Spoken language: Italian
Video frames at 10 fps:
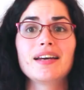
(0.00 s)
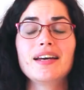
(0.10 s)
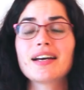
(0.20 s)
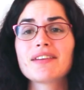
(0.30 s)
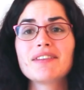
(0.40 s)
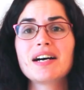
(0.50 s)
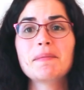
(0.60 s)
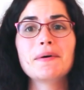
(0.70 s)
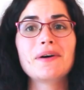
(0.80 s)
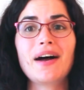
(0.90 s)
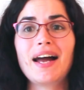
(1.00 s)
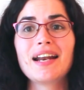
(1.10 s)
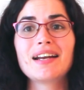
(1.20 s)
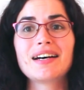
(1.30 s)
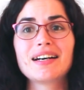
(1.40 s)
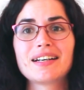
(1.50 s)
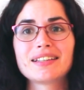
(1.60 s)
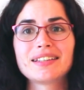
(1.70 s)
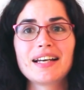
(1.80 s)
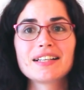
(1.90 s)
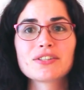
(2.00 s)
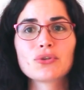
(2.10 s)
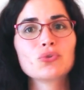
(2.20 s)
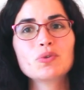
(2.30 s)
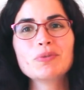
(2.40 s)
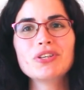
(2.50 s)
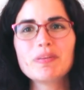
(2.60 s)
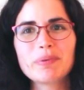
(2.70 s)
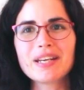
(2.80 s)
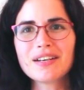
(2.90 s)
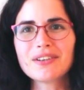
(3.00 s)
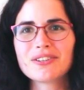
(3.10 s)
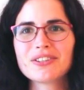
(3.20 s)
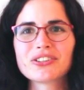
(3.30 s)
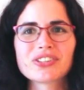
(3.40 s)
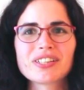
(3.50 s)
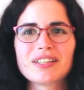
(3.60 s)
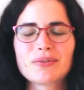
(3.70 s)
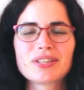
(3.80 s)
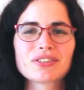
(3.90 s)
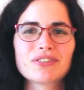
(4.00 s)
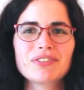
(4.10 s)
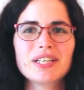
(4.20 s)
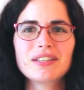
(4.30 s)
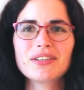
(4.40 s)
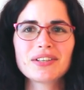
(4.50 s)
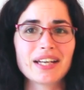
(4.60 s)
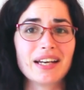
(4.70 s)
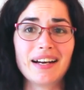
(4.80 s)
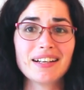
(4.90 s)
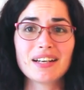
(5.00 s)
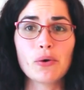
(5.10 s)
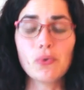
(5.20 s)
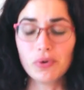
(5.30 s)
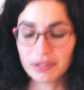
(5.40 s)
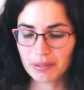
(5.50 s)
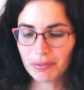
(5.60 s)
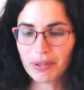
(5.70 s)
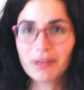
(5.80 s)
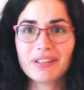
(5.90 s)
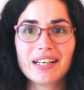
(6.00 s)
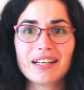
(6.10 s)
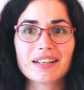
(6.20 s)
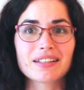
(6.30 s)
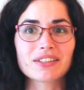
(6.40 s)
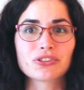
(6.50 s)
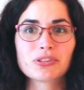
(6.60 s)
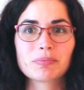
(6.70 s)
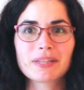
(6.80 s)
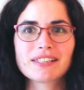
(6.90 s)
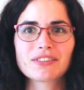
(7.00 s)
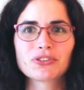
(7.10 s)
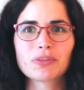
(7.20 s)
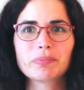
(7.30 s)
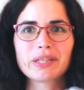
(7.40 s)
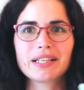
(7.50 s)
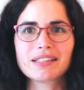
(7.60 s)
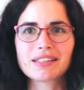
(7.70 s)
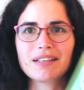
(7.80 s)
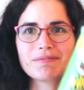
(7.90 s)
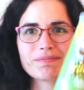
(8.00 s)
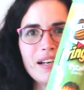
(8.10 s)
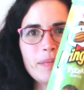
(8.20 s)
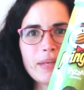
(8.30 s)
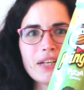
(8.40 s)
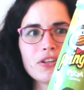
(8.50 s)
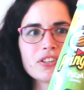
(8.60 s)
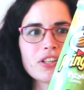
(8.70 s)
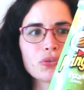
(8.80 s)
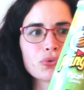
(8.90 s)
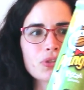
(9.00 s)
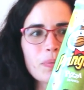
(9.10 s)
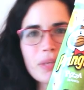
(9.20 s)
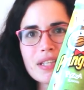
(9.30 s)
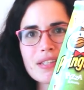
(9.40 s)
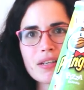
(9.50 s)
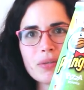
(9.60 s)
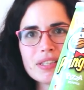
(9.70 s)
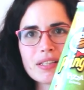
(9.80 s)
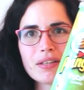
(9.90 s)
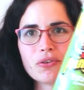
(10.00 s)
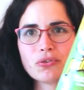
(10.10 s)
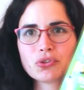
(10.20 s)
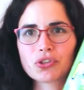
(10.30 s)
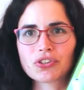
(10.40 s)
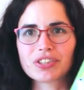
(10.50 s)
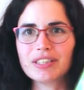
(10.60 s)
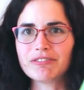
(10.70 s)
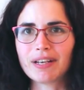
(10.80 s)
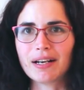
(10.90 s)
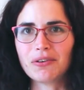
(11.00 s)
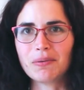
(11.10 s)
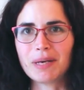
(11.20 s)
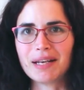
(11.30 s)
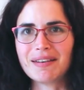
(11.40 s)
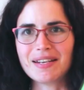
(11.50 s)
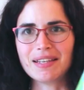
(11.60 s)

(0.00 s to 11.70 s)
E arriviamo al terzo tubo di Pringles di questo video che è anche l'ultimo e eh, sorpresa sorpresa le Pringles al gusto pizza, queste non so se le faranno mai in